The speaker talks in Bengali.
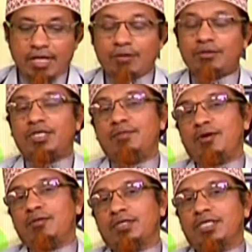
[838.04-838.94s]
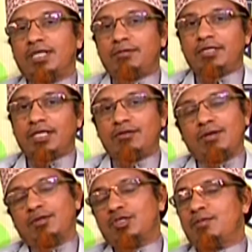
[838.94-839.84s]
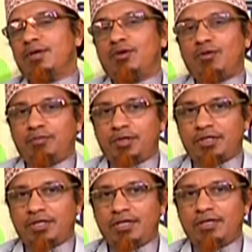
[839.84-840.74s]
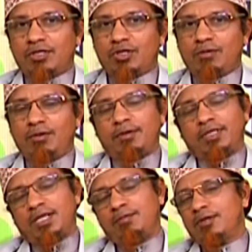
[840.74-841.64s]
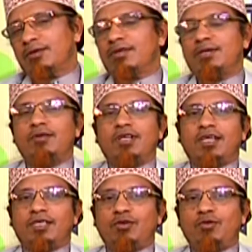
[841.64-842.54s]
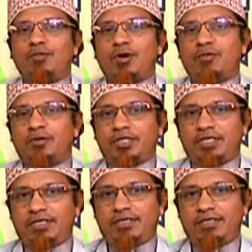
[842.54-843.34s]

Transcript: এখন সেই ভালোবাসার দাবিদার তো আমরা সবাই কম বেশ সব ইমানদারি মনে করে আমি আল্লাহকে খুব ভালোবাসি